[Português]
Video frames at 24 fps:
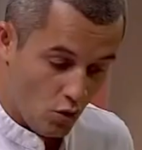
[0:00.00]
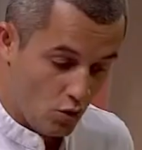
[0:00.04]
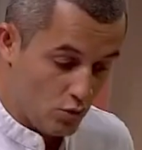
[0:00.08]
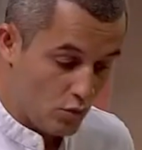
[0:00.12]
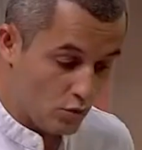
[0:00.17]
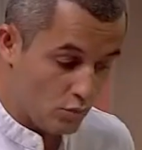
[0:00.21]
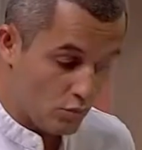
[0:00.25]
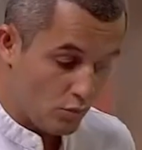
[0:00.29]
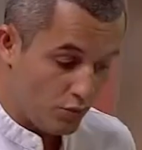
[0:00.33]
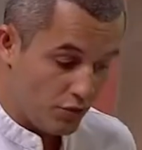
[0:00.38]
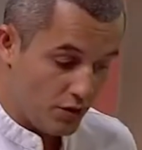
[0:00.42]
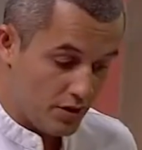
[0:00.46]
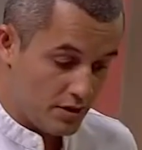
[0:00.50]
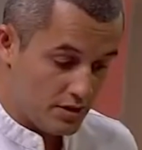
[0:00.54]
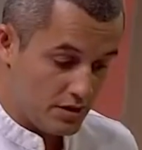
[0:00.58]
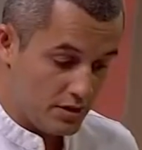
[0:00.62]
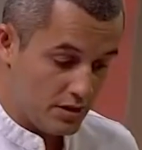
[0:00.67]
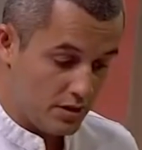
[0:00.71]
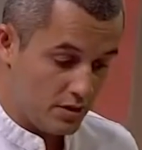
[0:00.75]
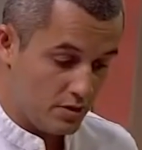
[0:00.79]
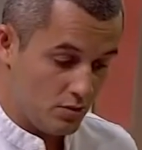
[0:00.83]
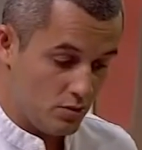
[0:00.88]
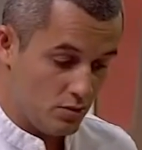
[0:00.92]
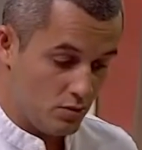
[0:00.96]
Hoje eu estou
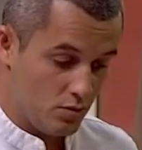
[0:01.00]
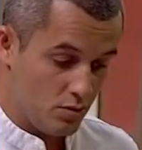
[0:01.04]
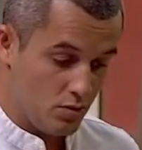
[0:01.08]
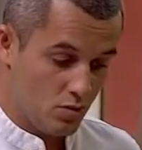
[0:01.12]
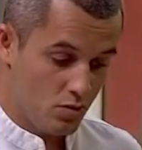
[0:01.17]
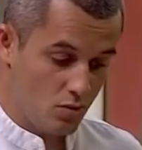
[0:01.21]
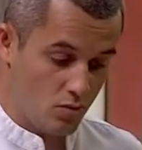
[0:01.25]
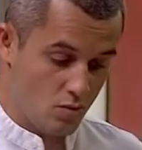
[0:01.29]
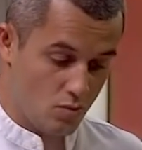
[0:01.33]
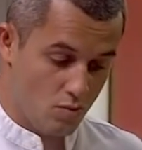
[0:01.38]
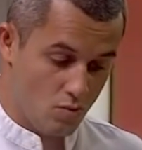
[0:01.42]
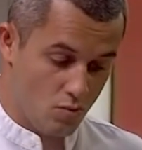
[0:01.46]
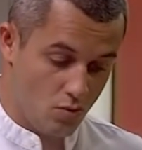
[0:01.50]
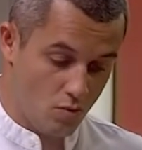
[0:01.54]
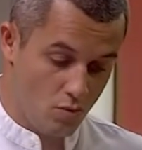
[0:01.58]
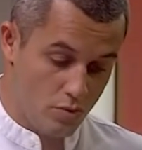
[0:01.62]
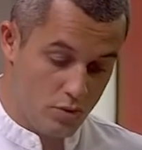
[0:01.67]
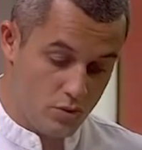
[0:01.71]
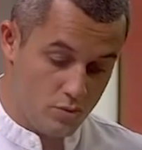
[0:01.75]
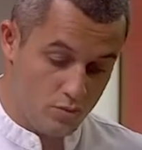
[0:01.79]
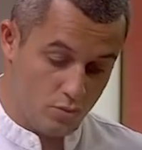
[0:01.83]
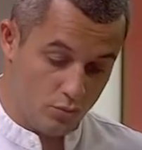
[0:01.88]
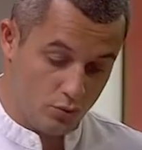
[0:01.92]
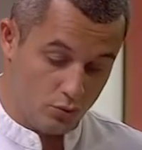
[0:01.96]
fazendo um
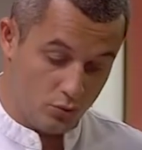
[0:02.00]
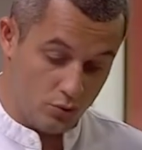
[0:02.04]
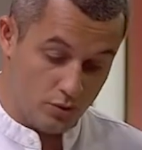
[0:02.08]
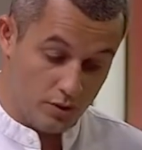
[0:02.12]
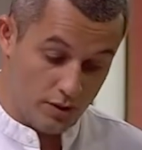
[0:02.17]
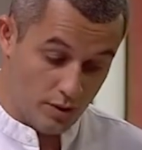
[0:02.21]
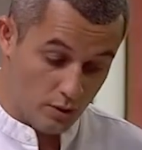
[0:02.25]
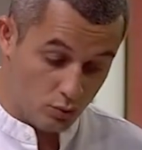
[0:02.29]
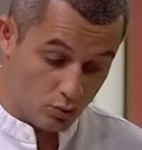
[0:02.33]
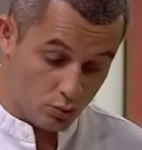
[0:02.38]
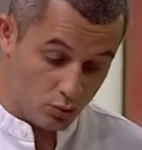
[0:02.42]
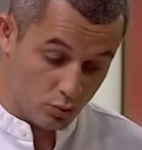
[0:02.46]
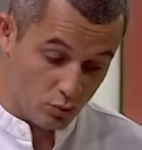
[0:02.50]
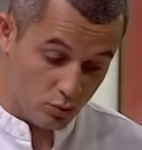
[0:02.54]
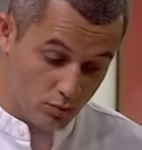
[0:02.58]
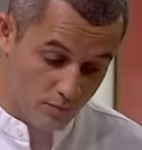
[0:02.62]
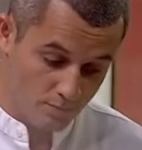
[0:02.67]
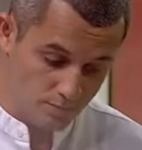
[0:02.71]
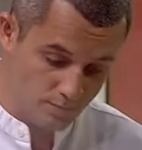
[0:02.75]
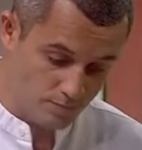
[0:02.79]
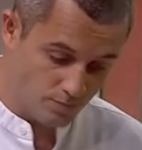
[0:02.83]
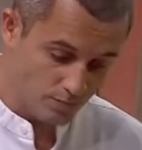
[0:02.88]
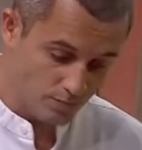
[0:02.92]
risoto neutro